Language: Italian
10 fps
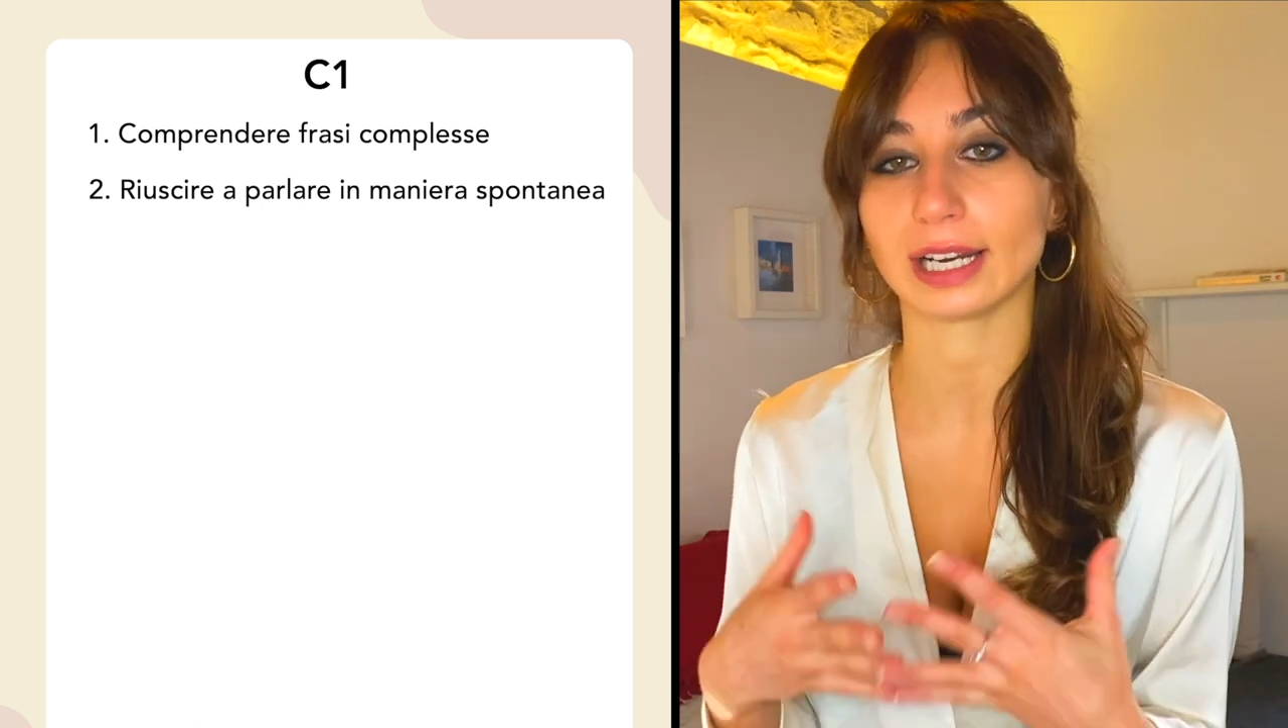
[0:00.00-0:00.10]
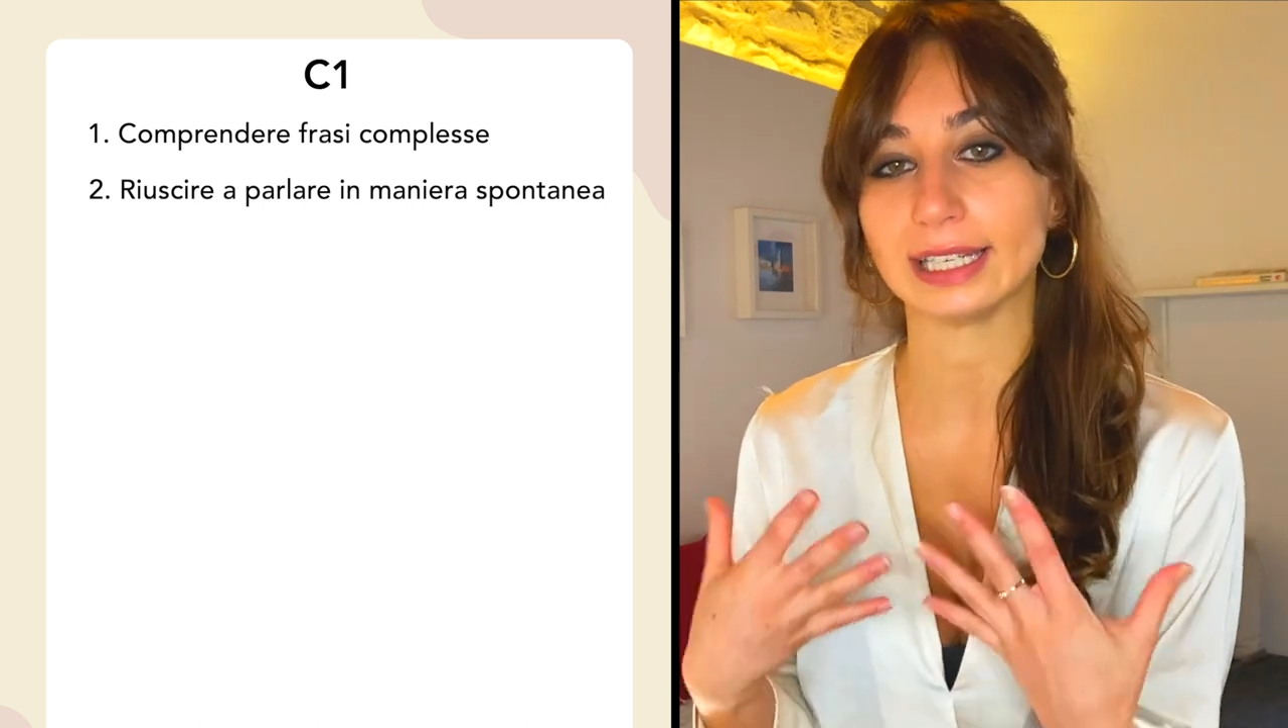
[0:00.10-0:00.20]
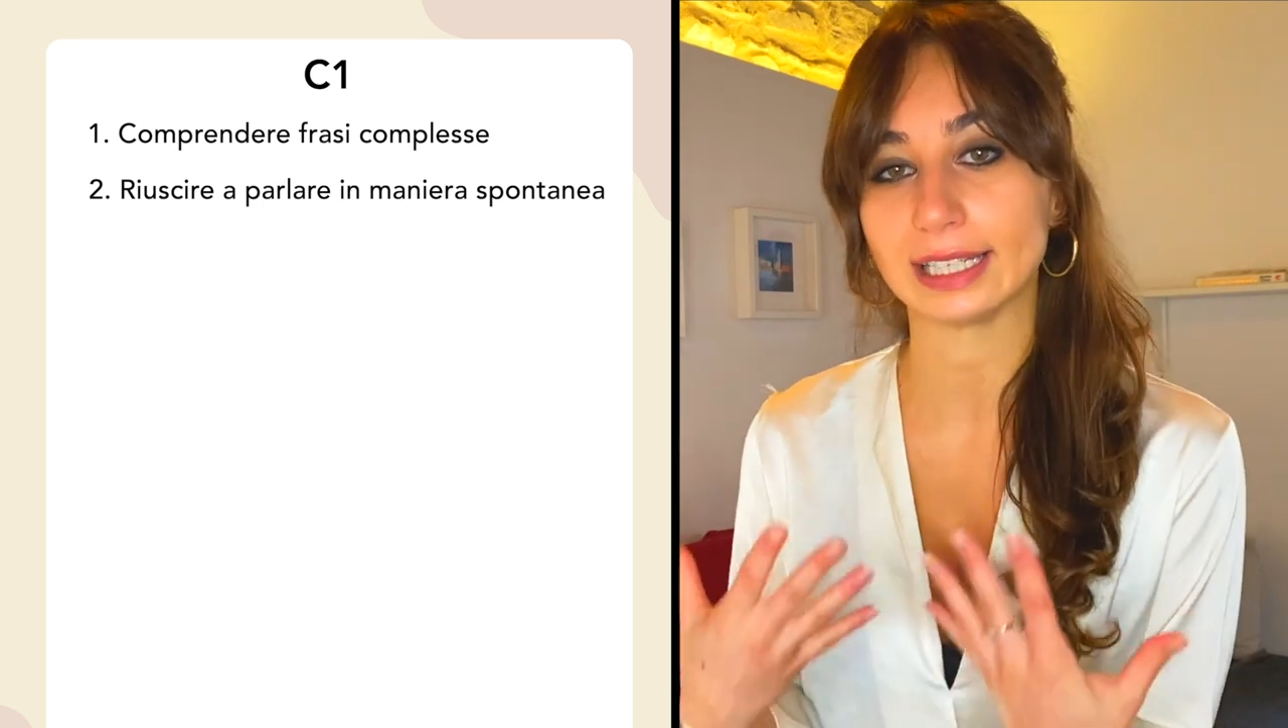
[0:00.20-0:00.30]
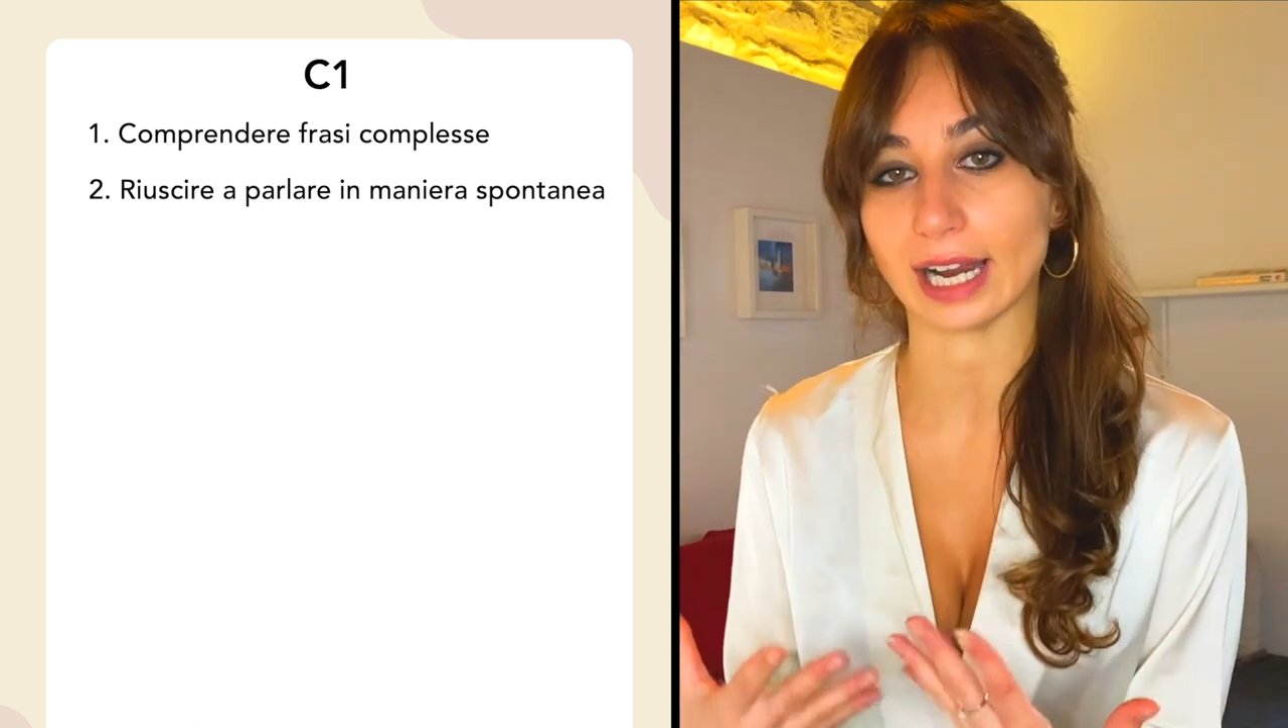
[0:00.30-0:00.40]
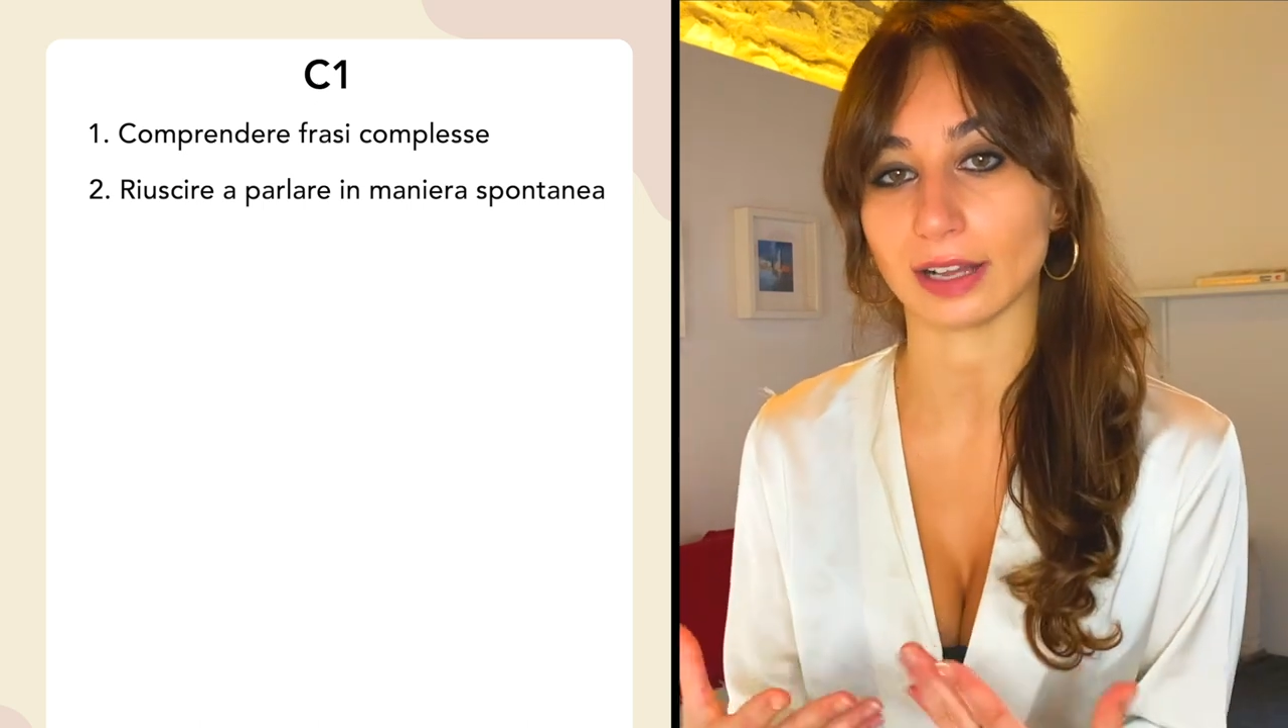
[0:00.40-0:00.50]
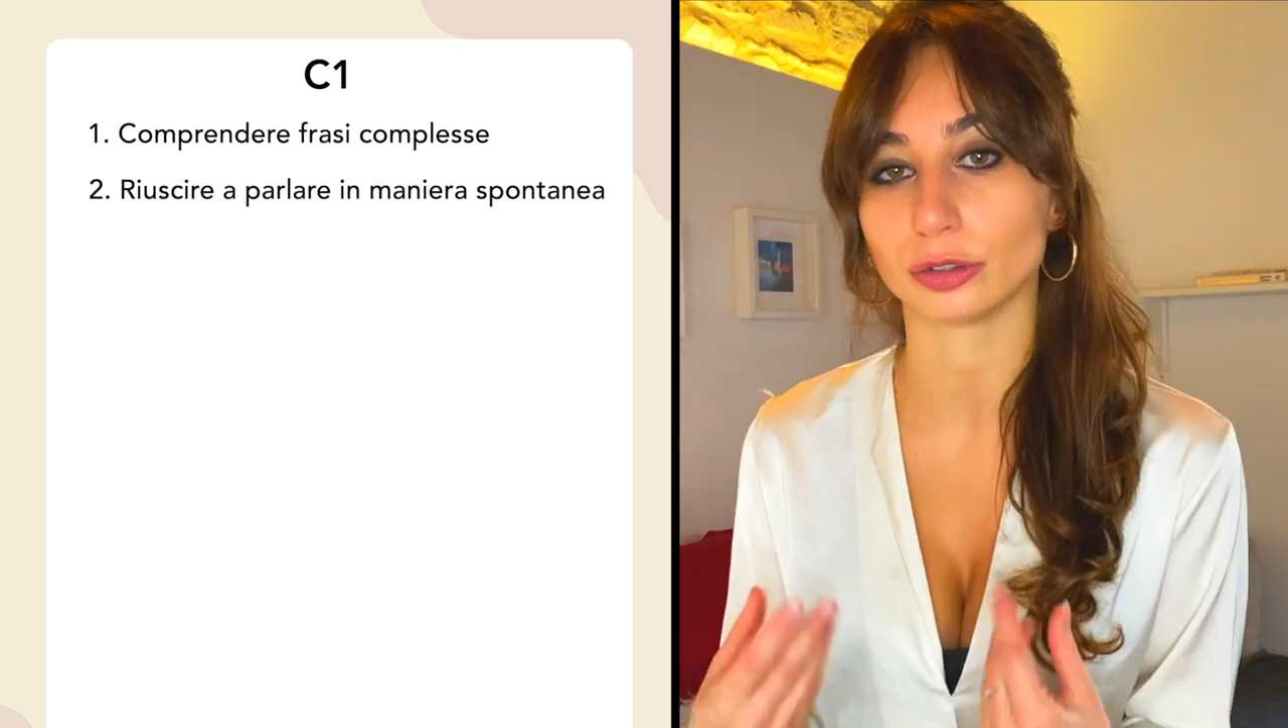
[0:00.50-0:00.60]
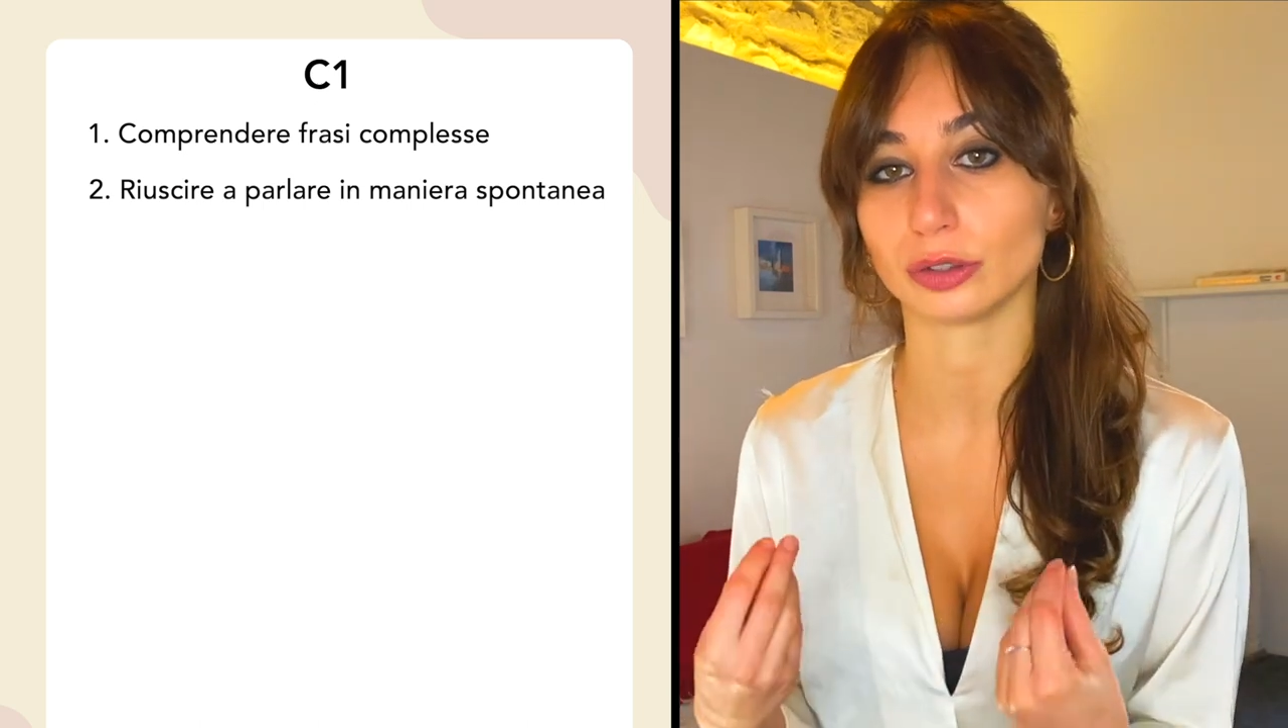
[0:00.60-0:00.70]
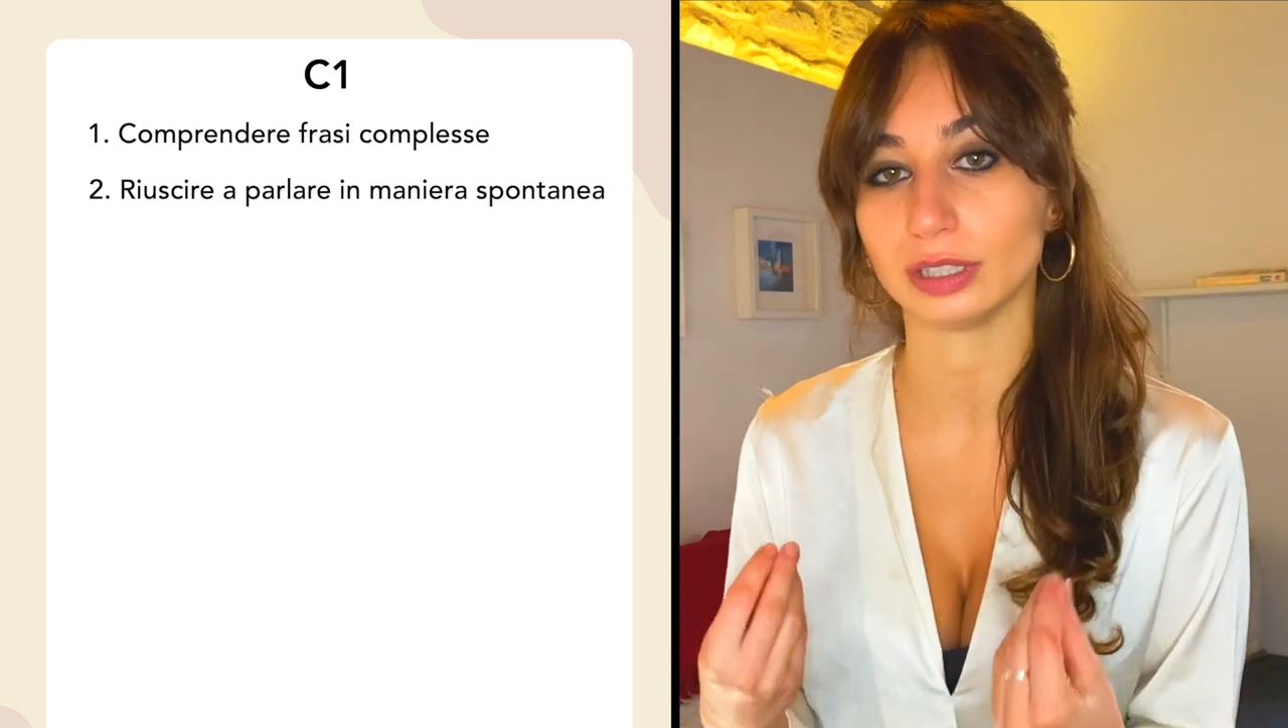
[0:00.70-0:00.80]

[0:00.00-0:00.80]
in grado